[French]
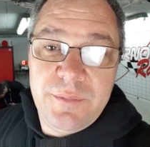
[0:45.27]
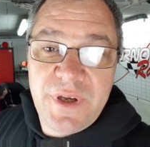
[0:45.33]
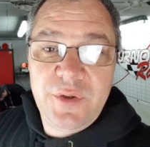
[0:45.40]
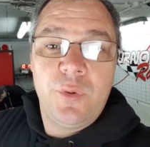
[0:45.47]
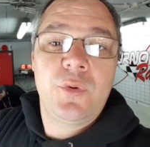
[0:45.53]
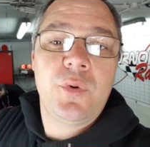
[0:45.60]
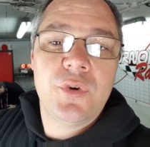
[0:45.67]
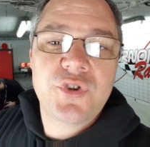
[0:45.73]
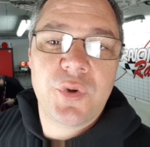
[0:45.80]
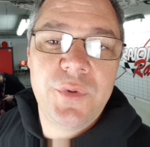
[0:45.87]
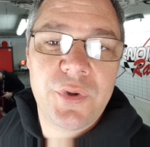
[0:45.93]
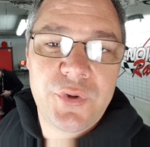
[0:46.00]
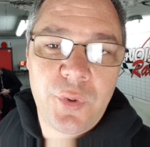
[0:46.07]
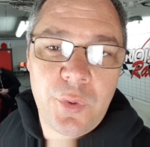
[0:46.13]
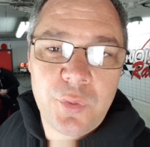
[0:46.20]
Mais donc
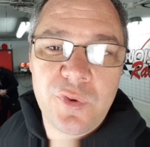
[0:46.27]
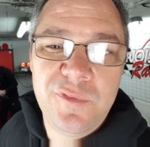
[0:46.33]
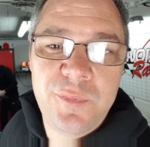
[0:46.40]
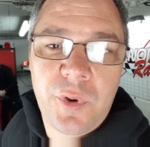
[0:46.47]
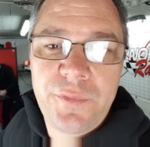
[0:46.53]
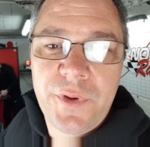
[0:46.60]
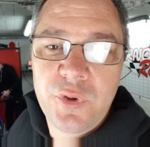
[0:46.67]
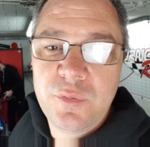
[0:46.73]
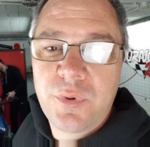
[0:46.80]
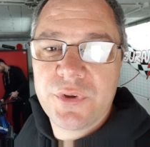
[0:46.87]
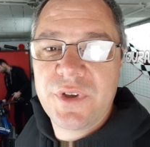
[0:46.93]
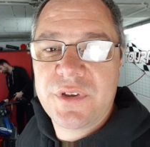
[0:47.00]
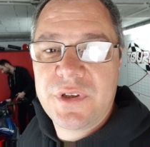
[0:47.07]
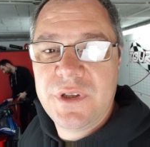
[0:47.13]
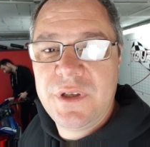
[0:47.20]
aujourd'hui on se retrouve pour faire du
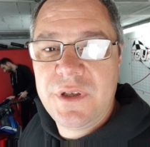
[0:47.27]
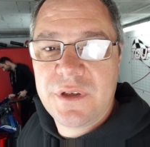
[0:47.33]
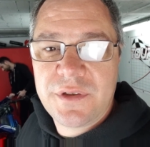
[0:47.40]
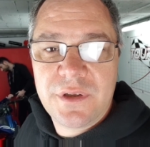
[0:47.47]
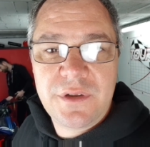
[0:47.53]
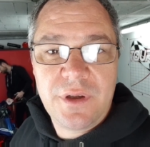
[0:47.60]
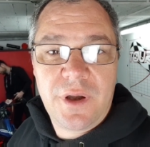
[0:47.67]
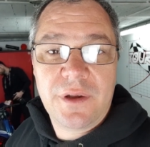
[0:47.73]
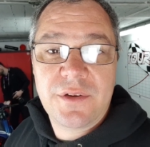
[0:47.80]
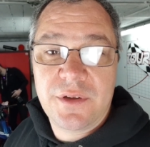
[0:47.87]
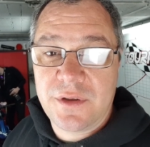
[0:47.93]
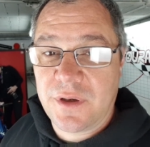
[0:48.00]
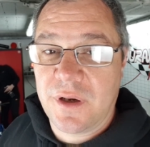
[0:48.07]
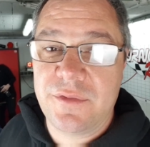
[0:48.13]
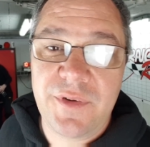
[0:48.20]
banc d'essai, etc., etc.